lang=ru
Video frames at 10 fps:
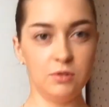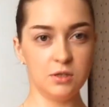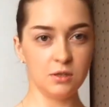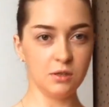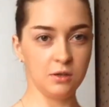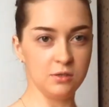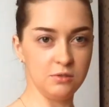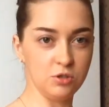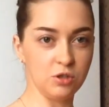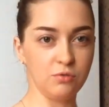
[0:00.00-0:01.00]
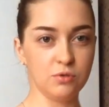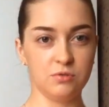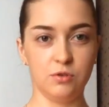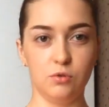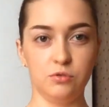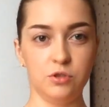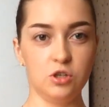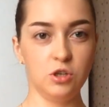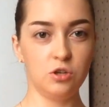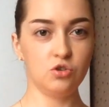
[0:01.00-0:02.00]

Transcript: Видите, я такая девочка в розовой кофточке,